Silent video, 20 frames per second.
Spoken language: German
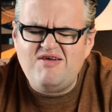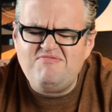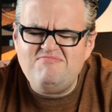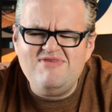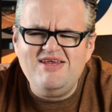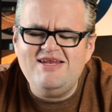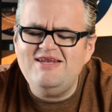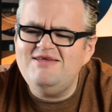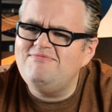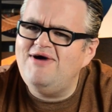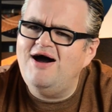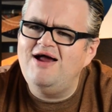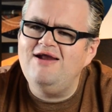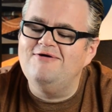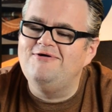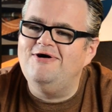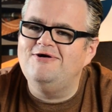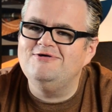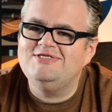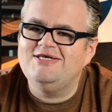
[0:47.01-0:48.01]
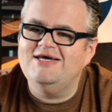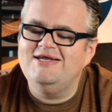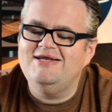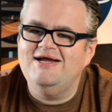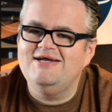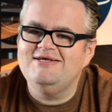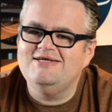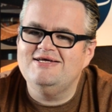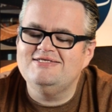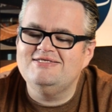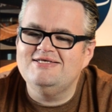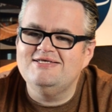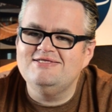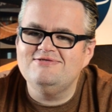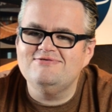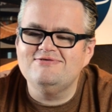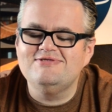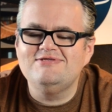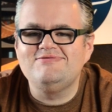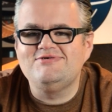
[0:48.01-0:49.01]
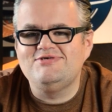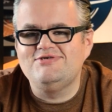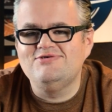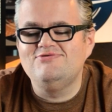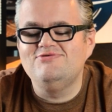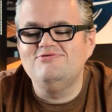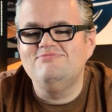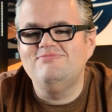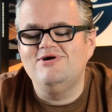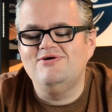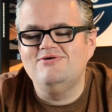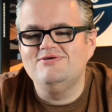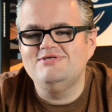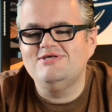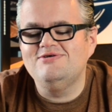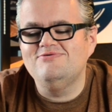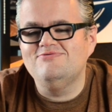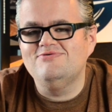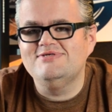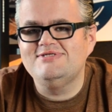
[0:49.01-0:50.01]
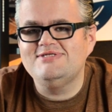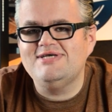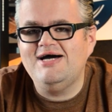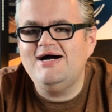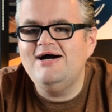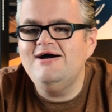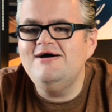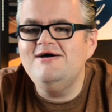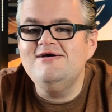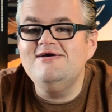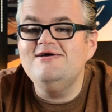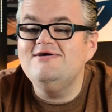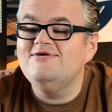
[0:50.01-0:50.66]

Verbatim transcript: minimale Auseinandersetzung zwischen Kuba und den USA